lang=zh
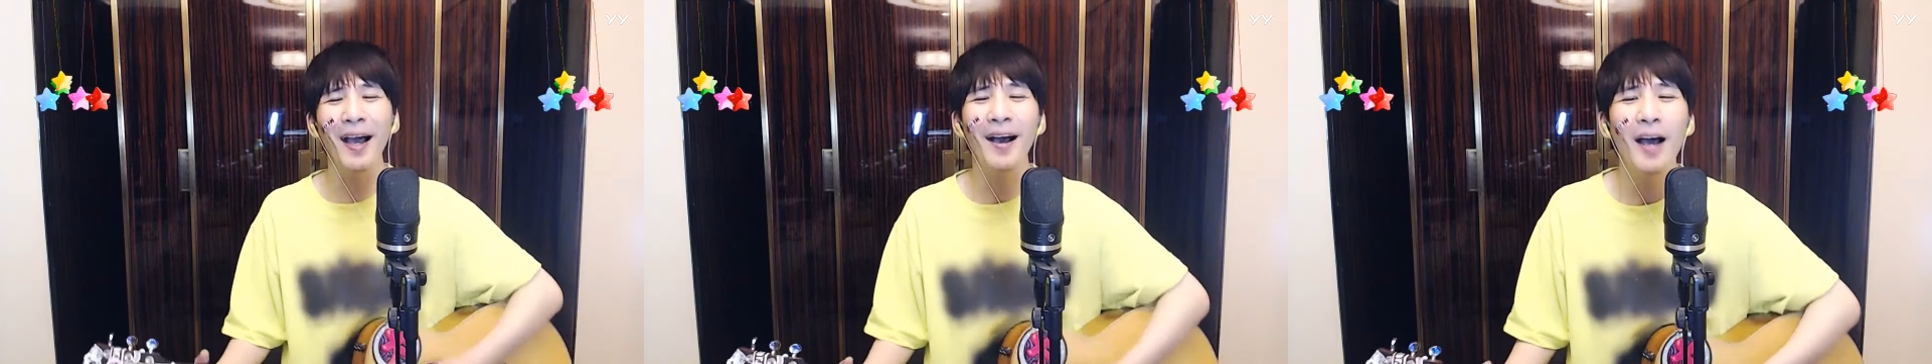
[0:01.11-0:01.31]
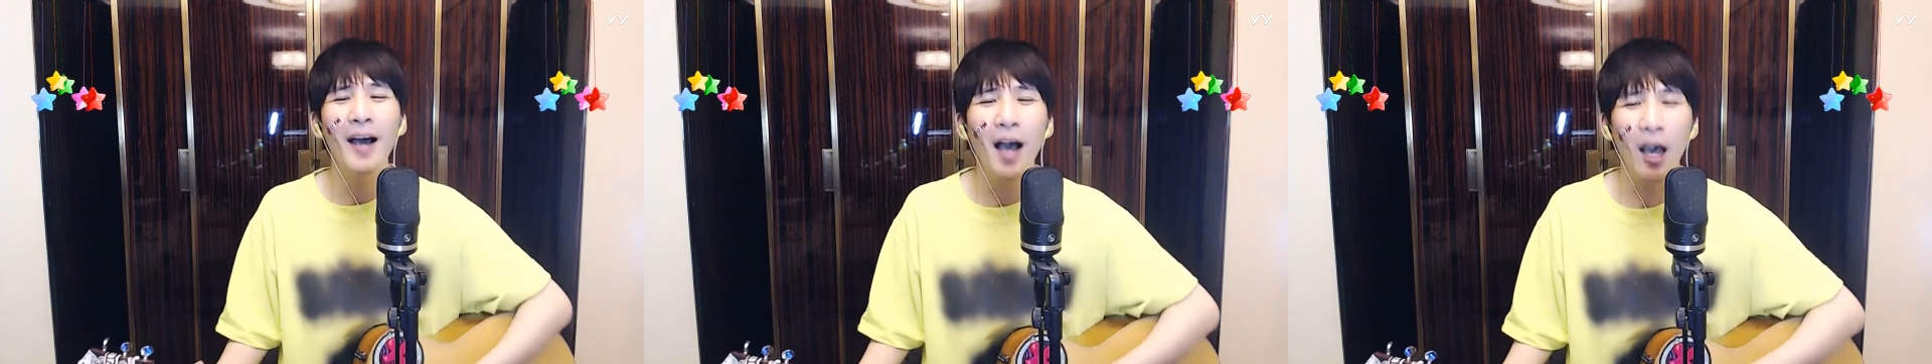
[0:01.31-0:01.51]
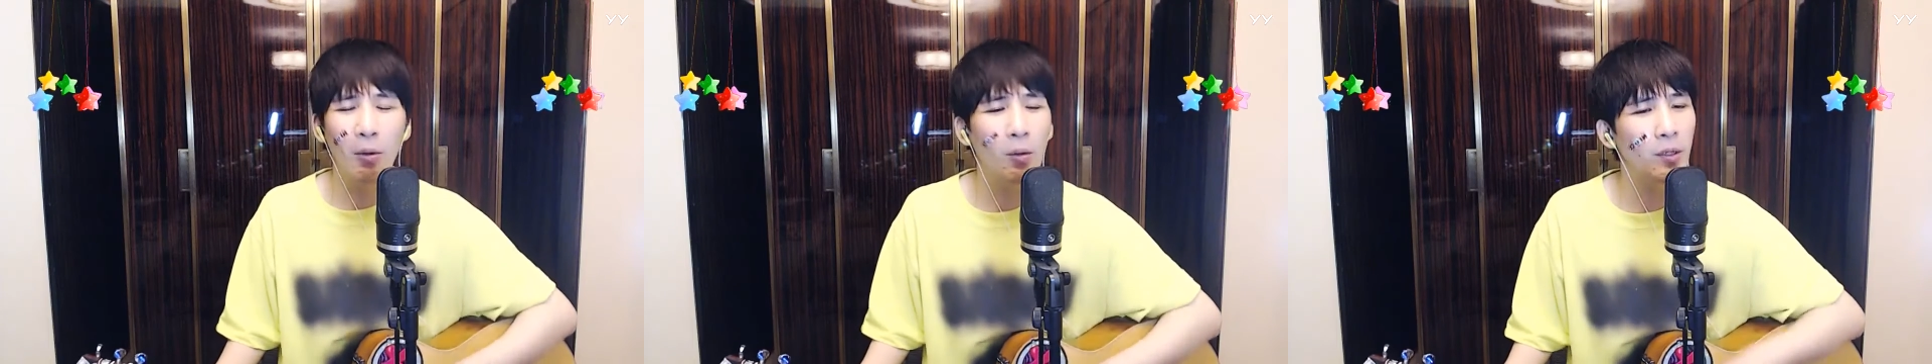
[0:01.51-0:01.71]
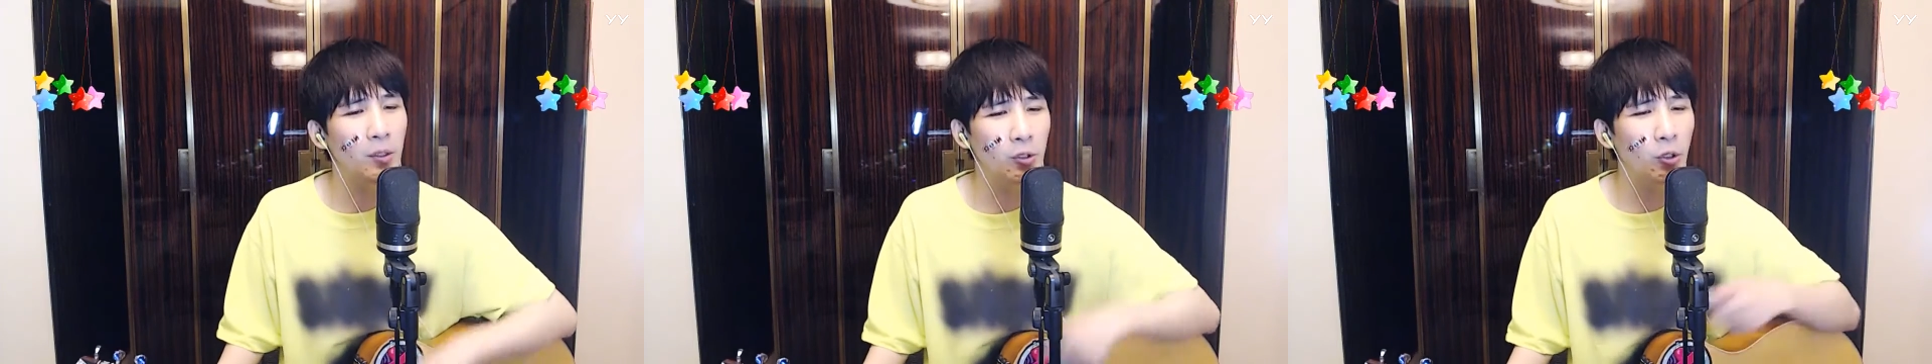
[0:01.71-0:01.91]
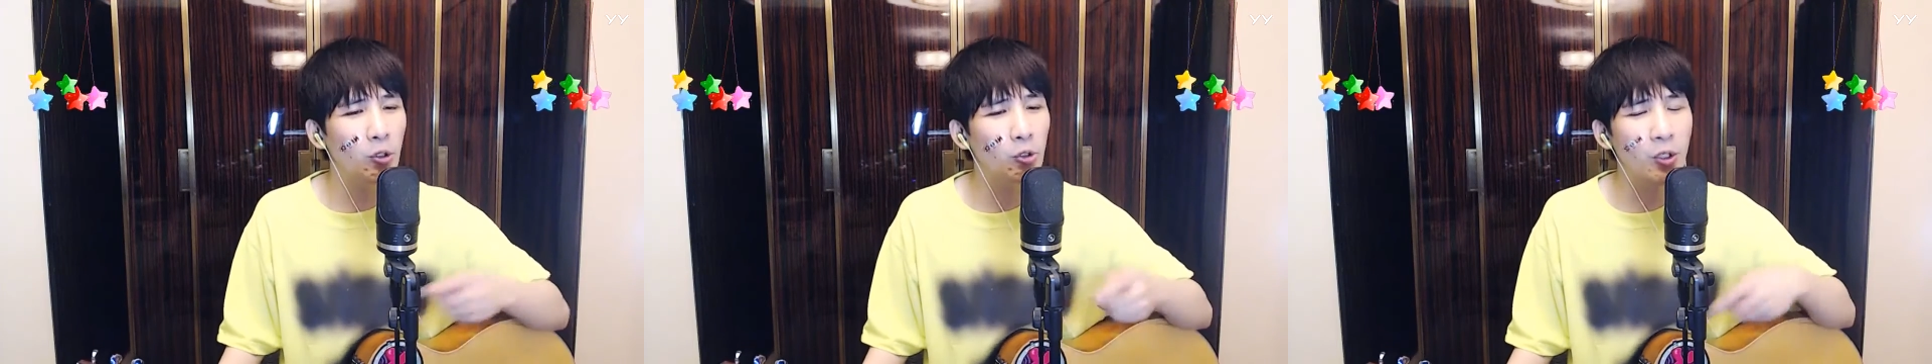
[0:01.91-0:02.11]
好，有有
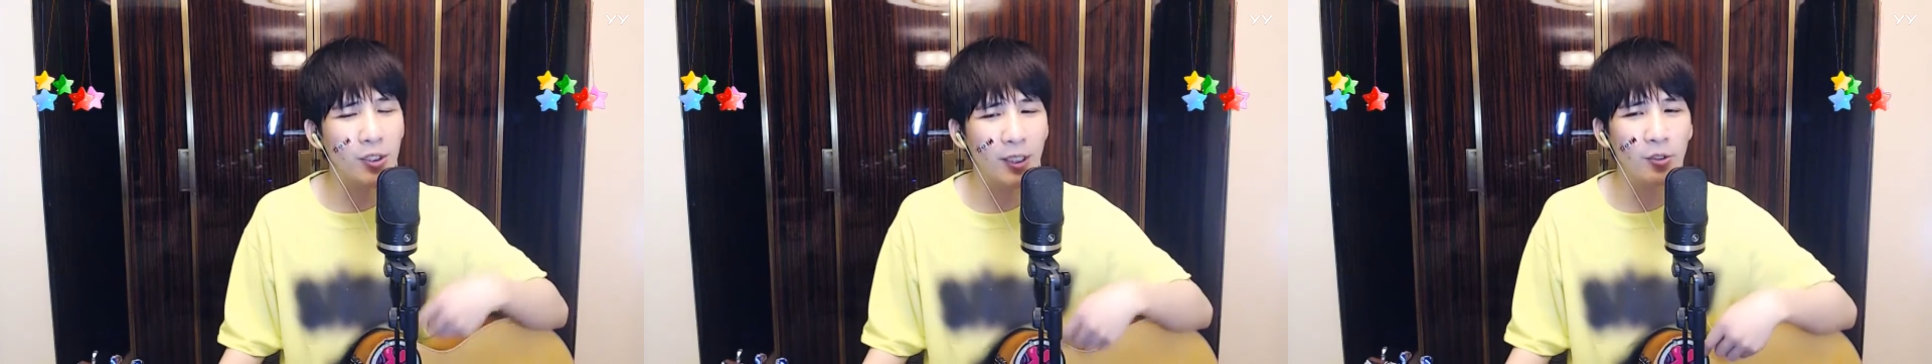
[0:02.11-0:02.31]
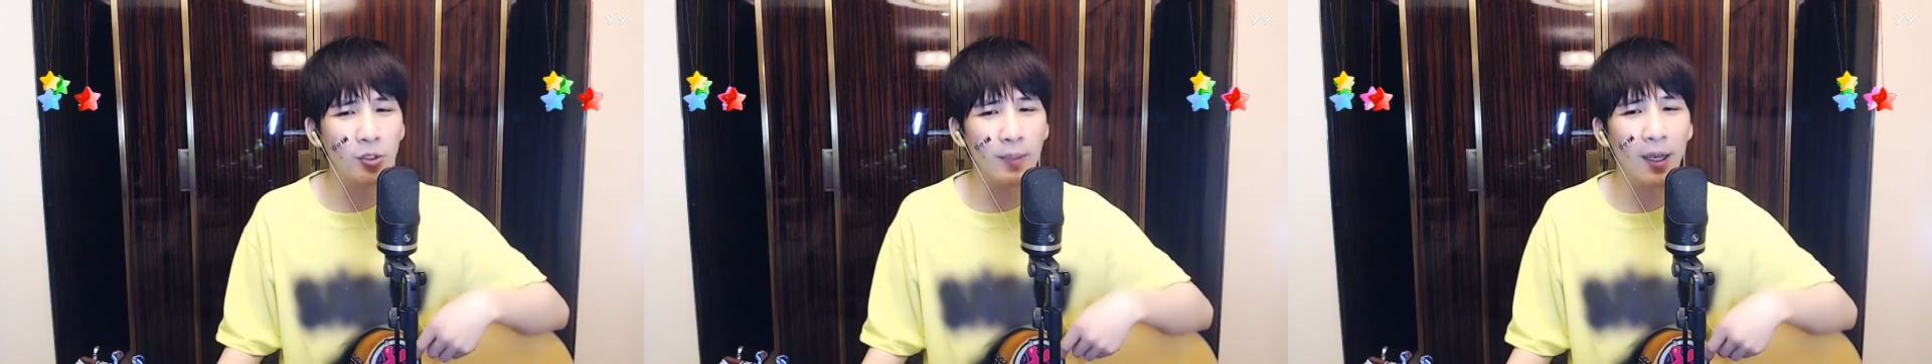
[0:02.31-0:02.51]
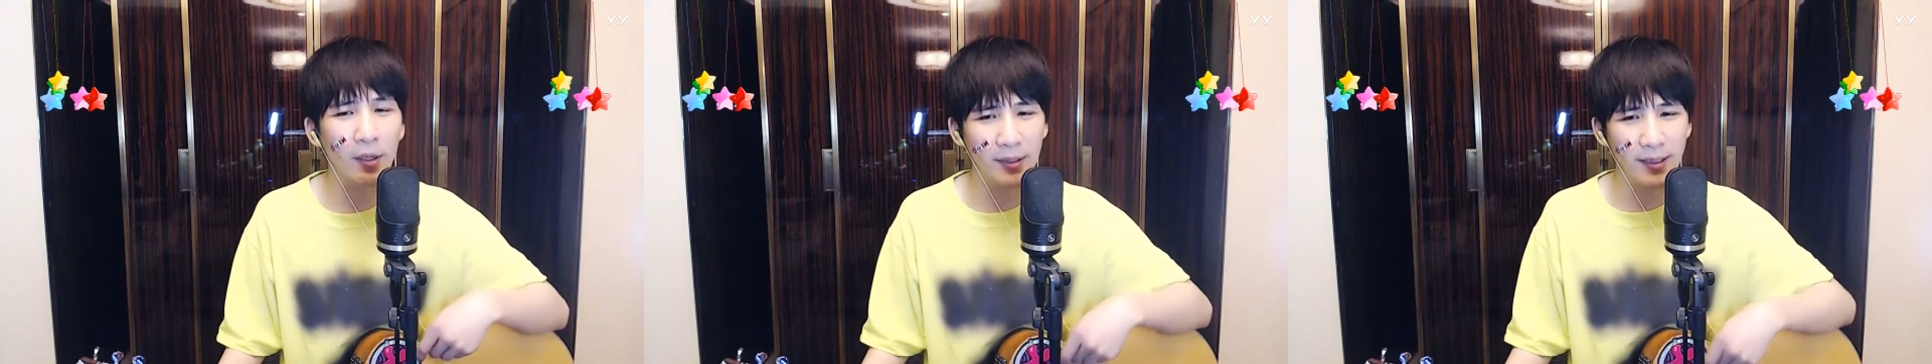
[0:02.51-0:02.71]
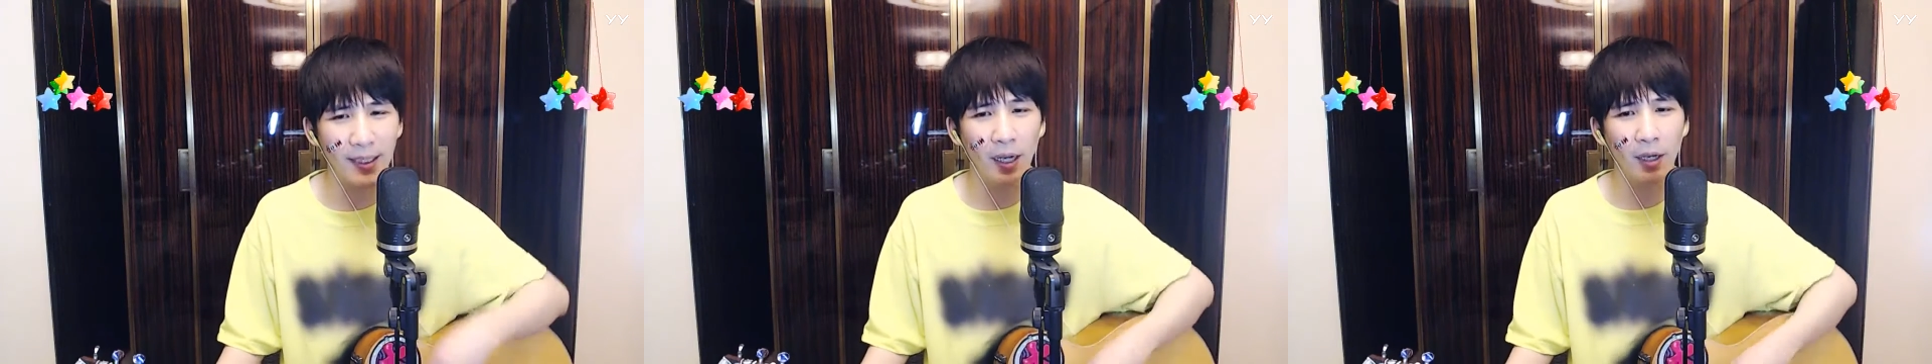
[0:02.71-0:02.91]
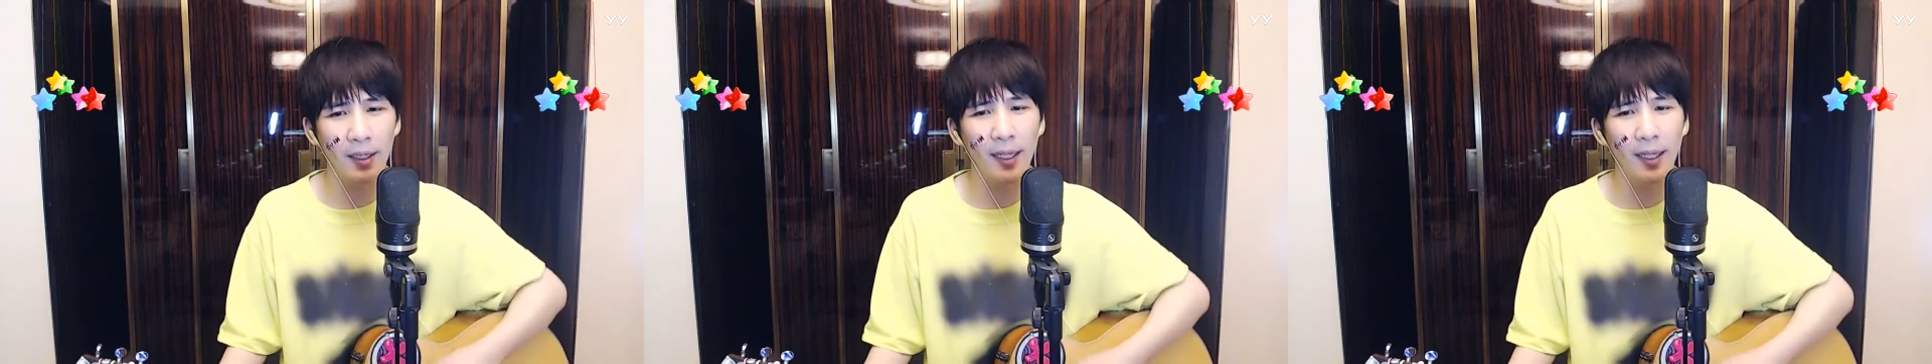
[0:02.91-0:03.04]
人说世上最美好的祈祷，来，